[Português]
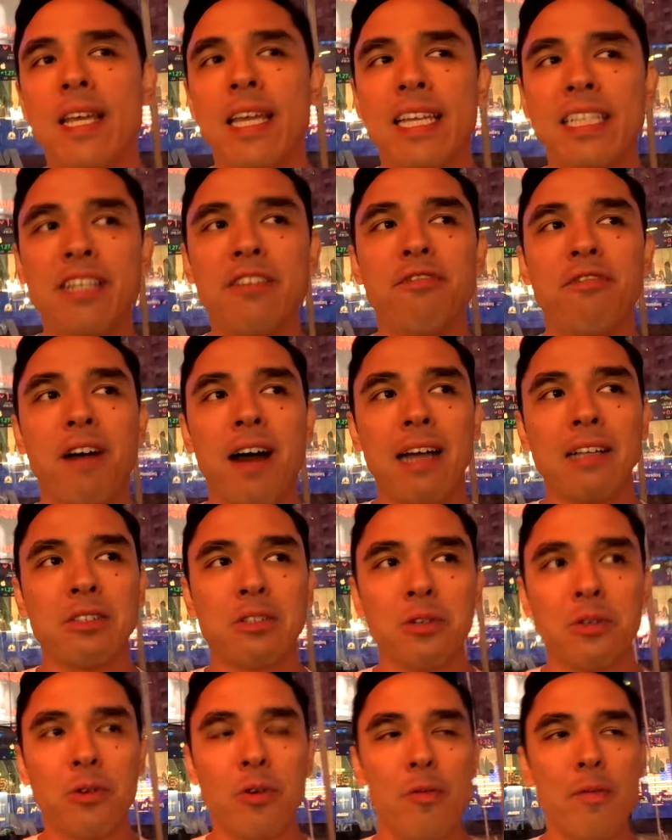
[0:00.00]
E de
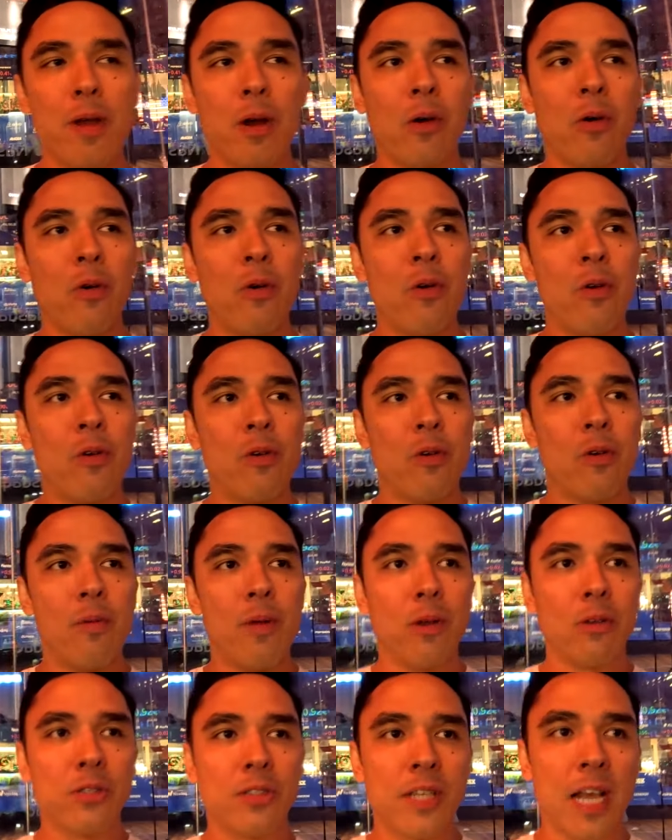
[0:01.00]
fato, o meu, o
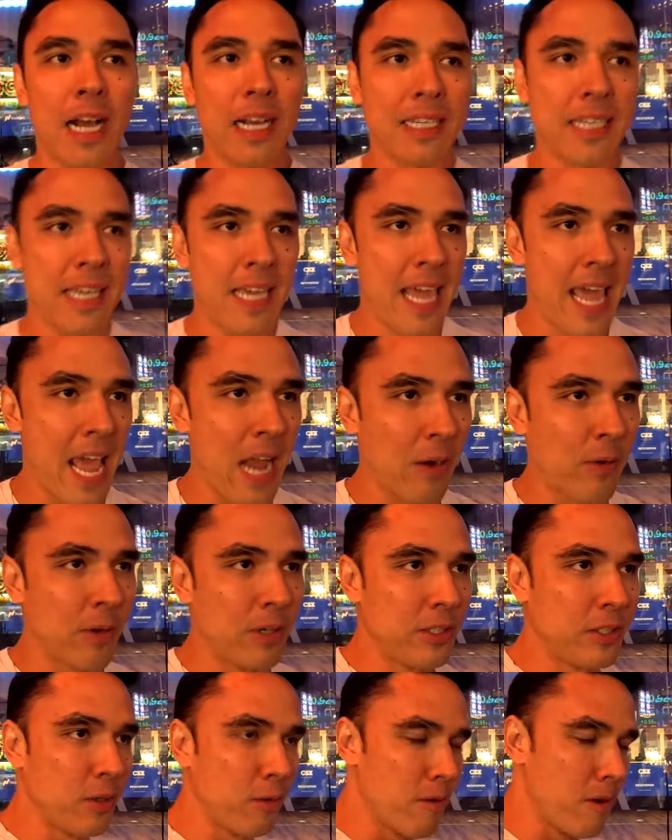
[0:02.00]
meu saque
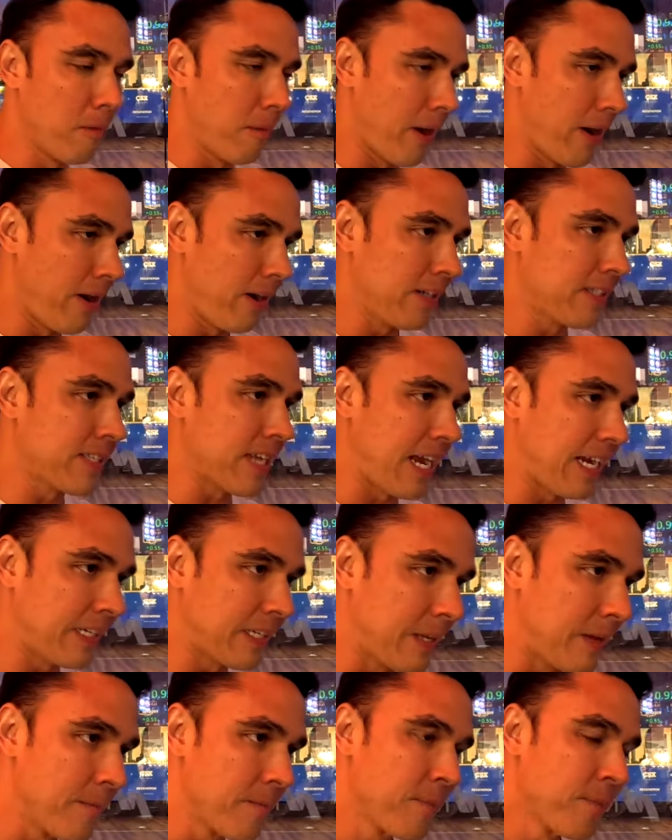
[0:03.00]
recorde, o meu maior
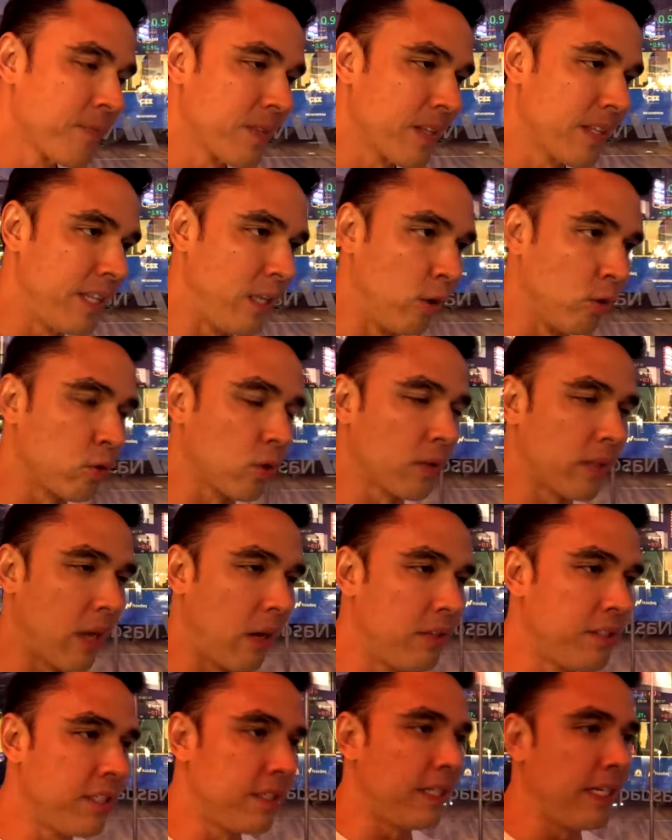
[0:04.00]
saque, deu um
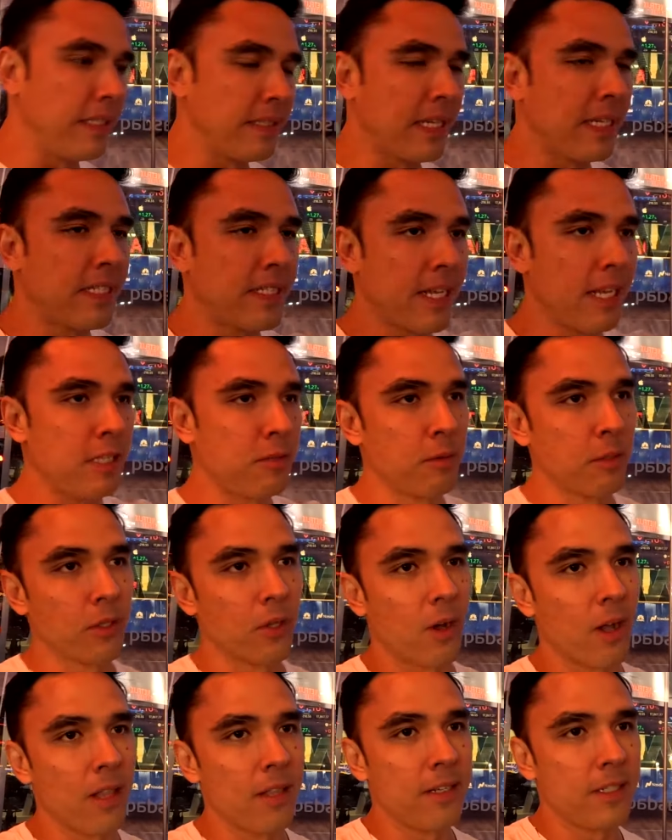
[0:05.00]
total de 36 mil
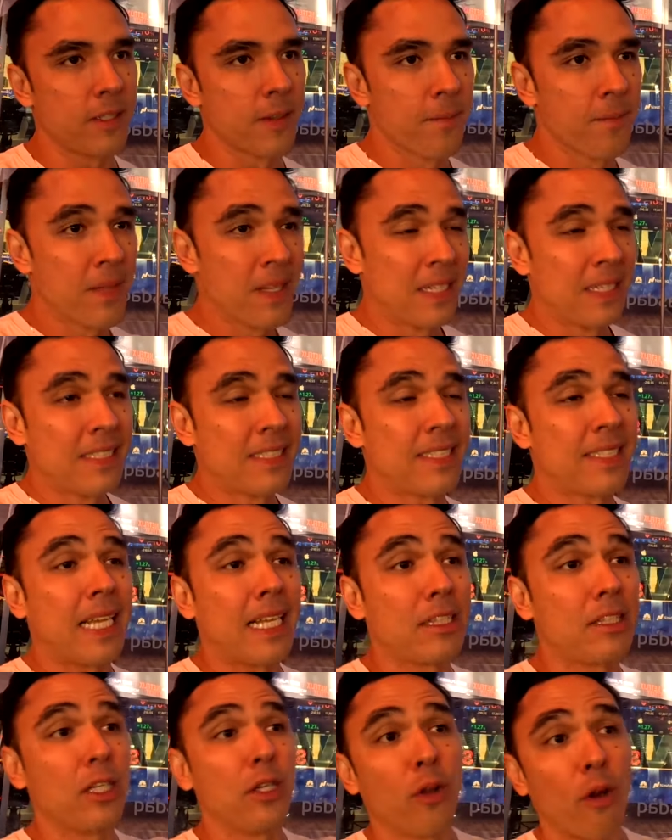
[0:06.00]
dólares,
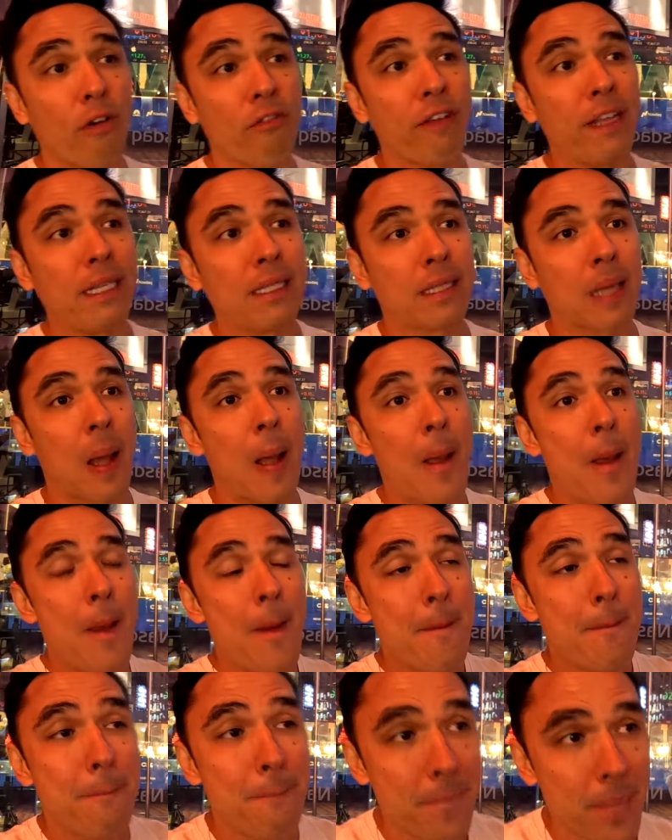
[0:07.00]
190
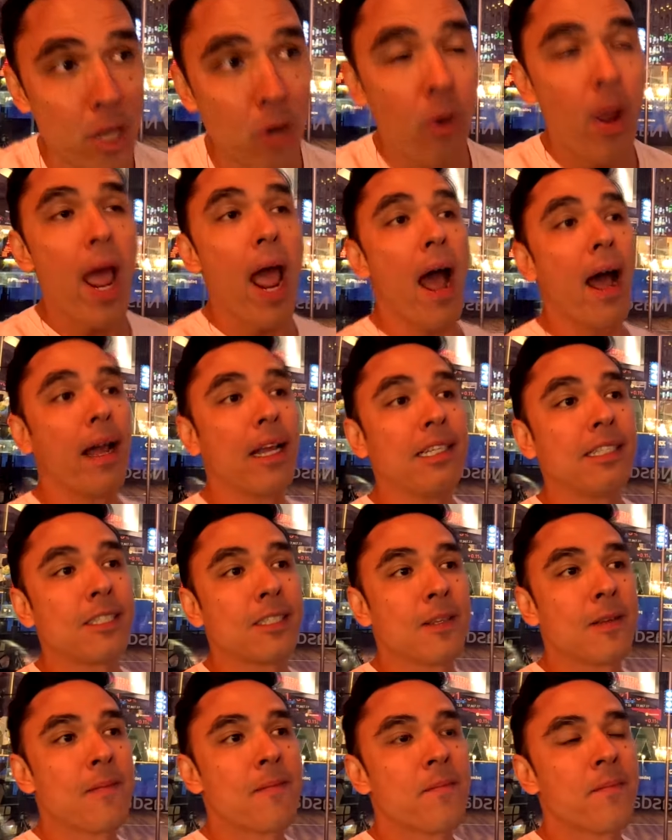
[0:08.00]
mil
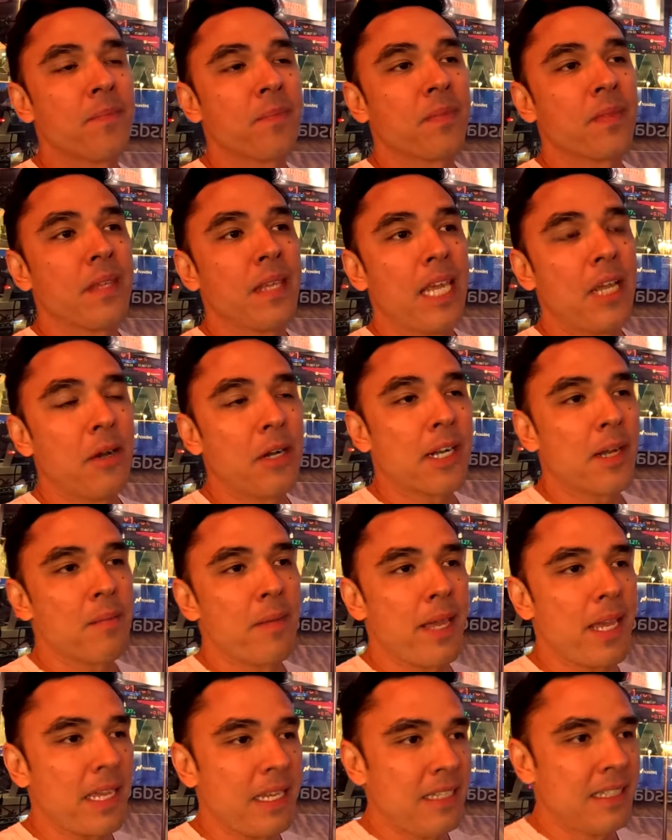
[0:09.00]
reais eu
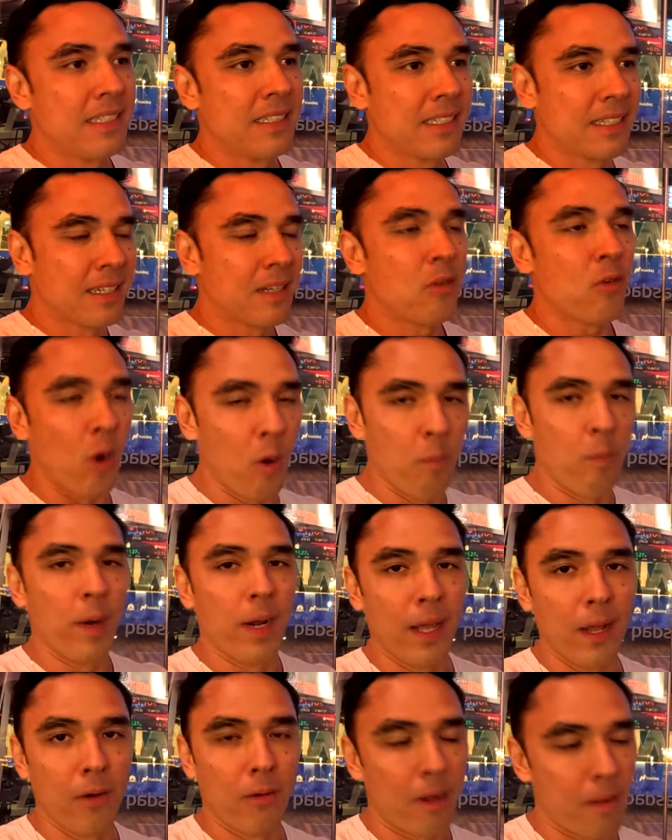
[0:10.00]
acabei
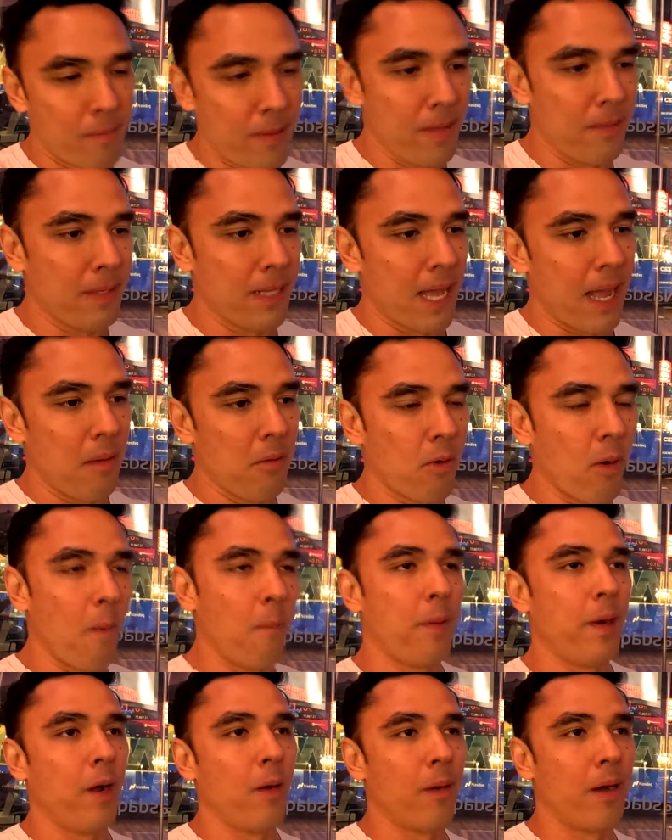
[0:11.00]
comprando uma BMW,
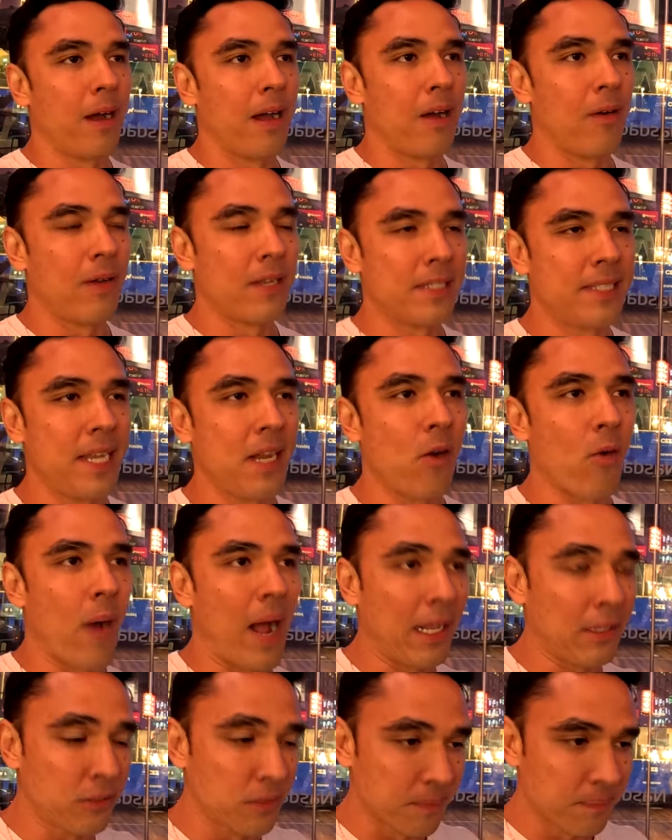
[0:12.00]
comprei uma, uma
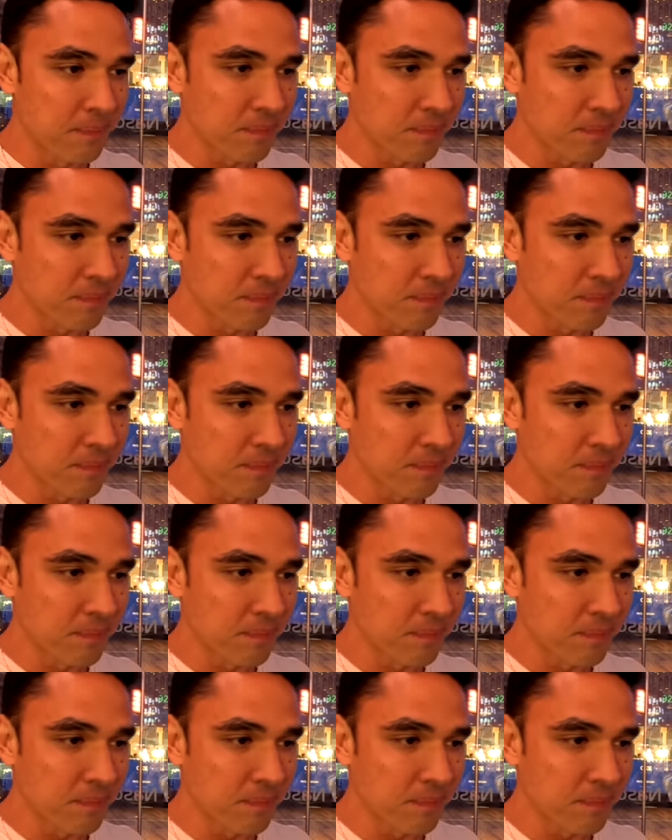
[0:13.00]
Z4,